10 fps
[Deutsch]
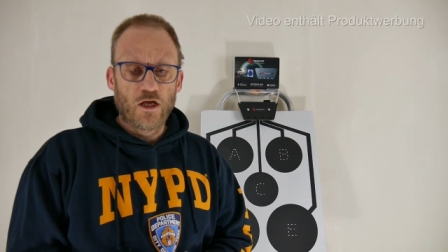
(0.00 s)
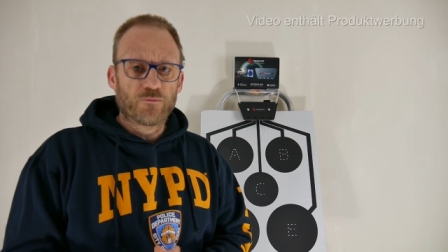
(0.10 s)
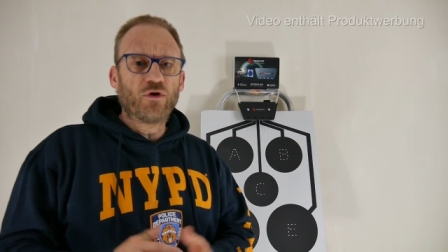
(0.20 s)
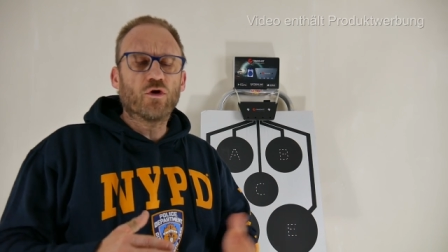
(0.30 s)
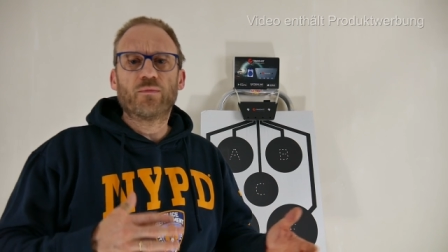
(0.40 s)

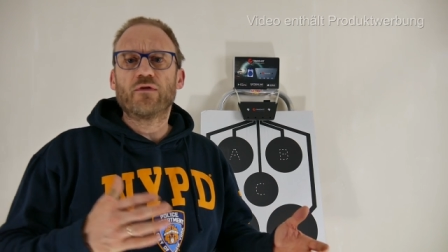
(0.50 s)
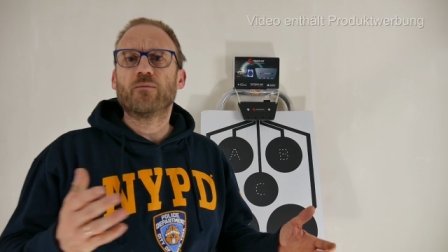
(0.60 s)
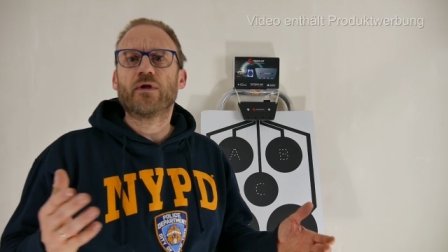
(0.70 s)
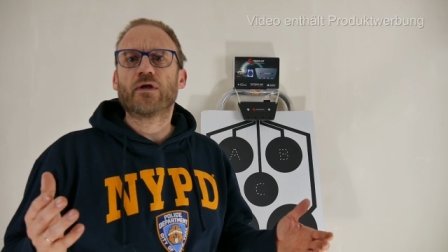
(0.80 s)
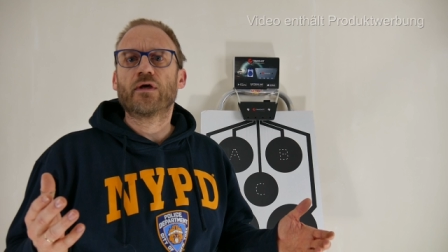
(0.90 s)
Ich bin dort ein
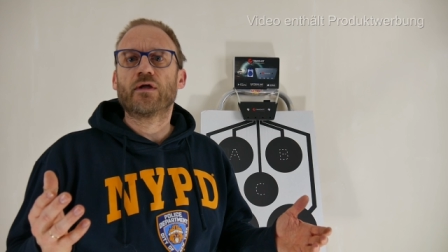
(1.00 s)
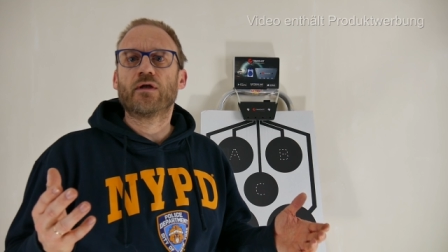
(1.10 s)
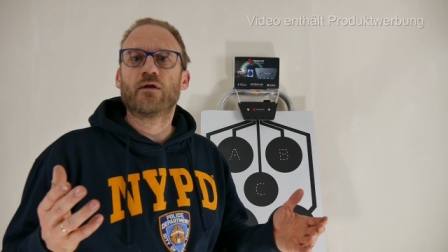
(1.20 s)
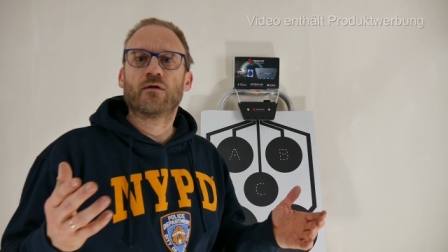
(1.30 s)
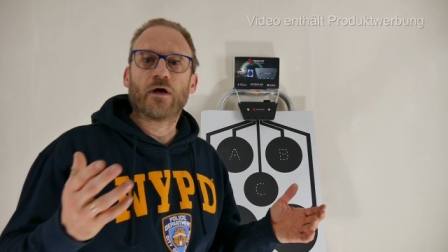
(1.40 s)
bisschen mit
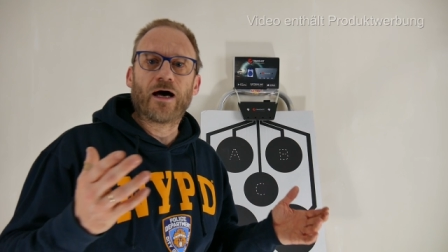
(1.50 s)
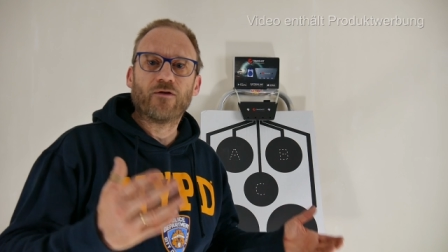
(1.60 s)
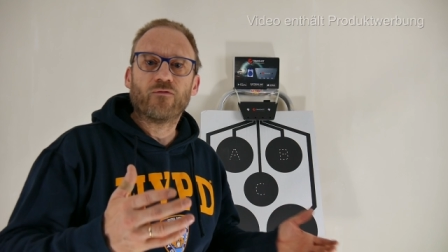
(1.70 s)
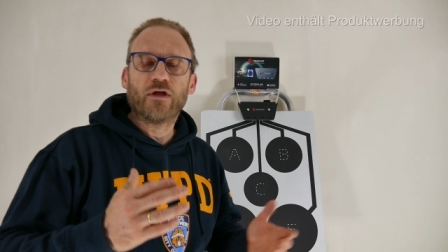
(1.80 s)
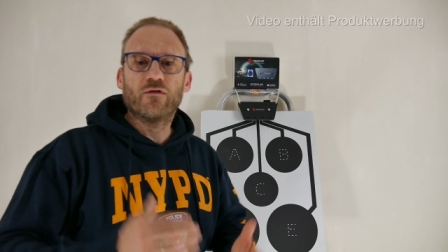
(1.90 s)
den
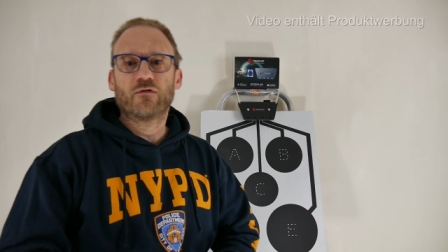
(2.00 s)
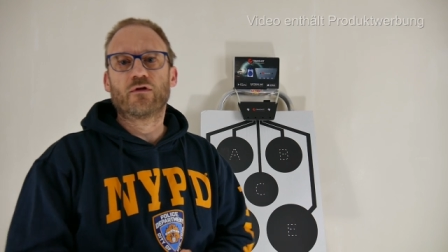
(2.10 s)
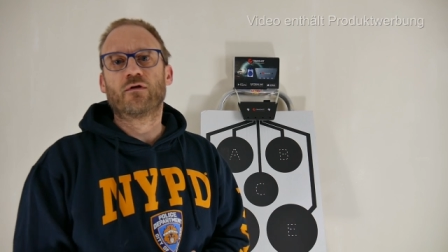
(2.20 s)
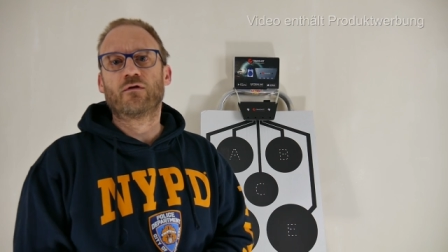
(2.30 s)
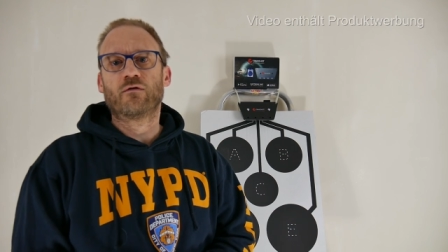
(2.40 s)

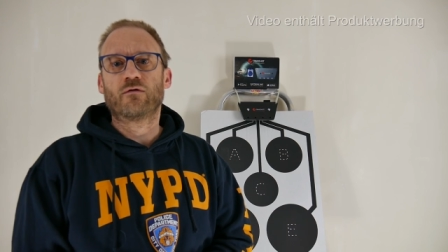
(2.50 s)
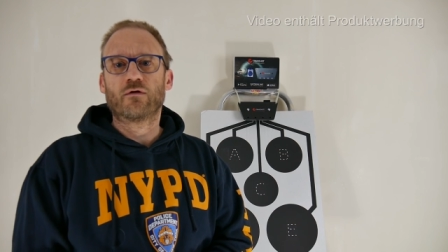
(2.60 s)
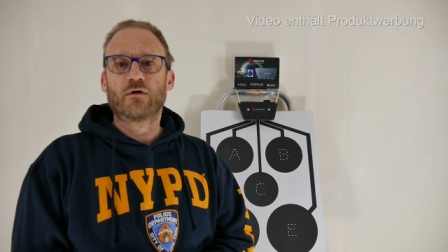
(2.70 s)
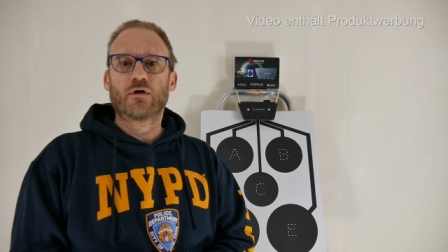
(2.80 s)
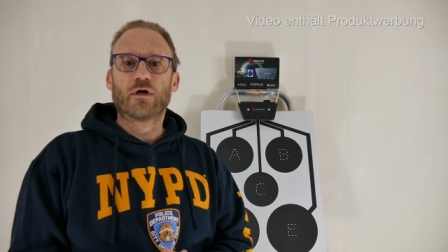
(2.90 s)
anwesenden
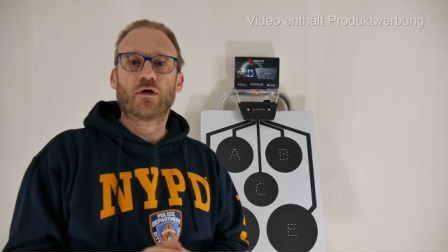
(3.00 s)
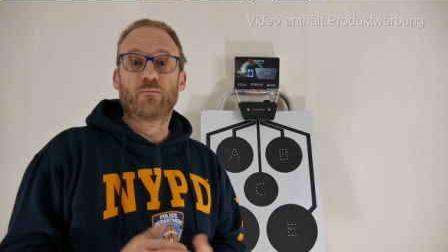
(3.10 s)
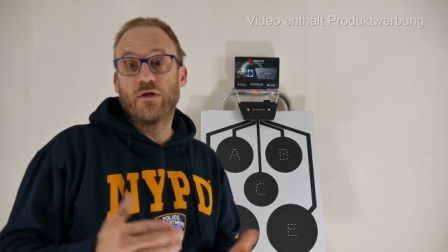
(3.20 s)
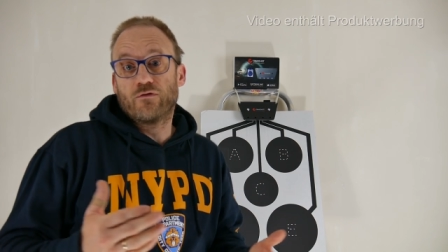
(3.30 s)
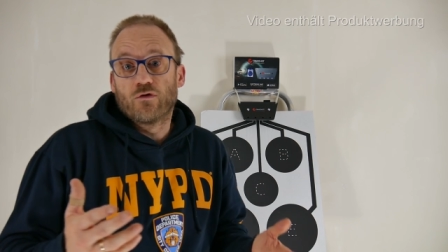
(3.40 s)
äh,
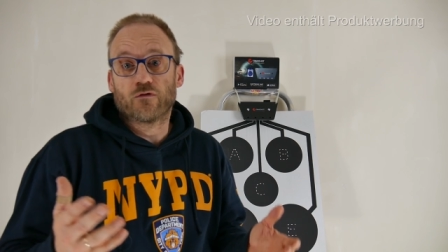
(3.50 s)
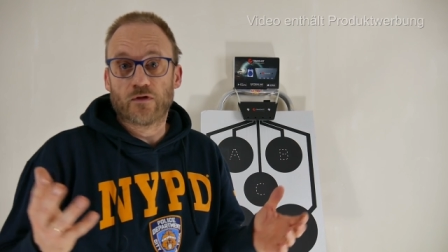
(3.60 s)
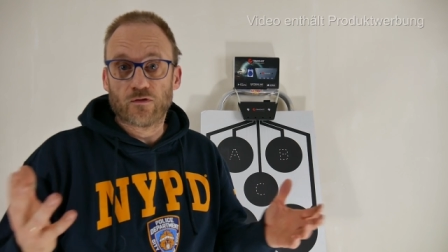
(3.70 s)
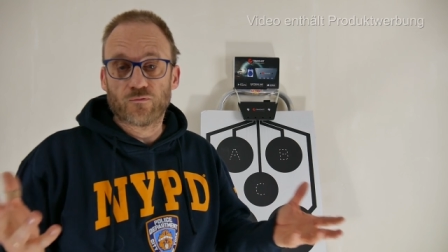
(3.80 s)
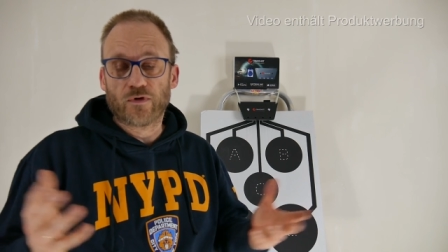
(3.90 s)

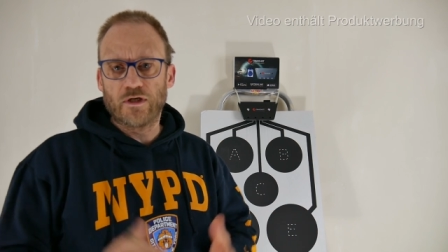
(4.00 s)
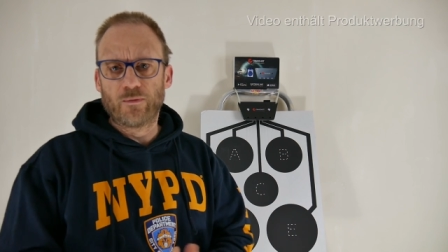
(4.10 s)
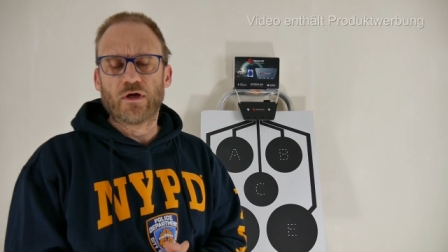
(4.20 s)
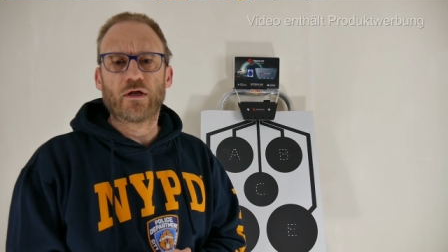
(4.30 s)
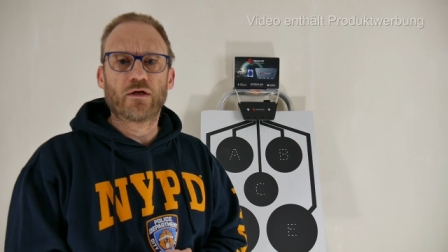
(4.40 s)
Messerhostessen,
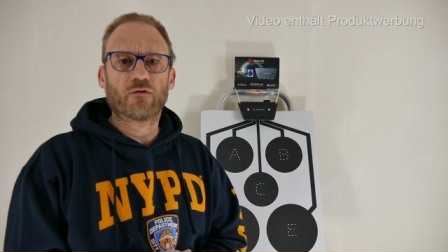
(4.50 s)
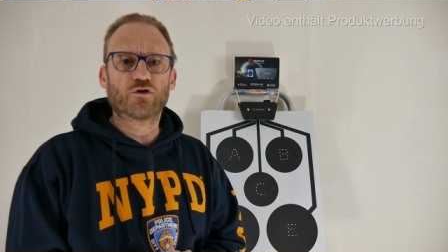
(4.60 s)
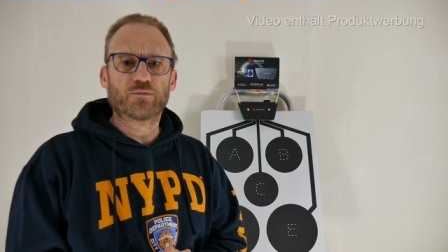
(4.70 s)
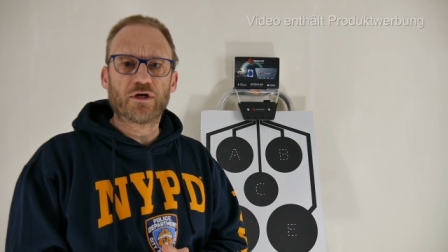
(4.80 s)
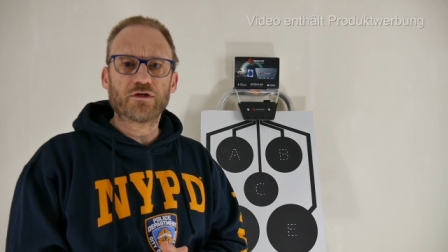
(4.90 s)
Vertrieblern ins
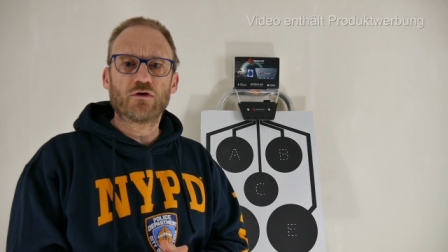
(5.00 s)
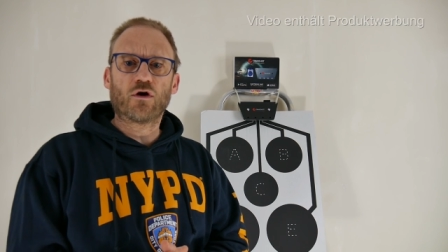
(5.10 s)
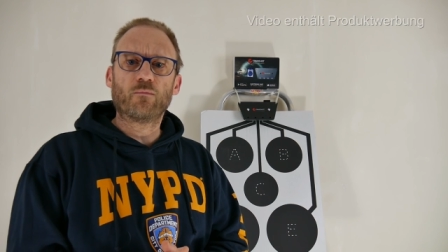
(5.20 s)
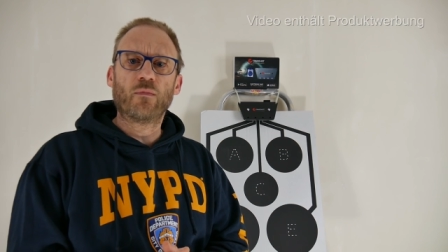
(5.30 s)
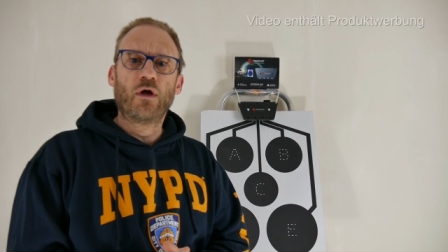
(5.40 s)
Gespräch
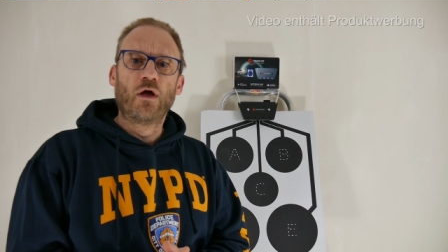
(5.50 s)
gekommen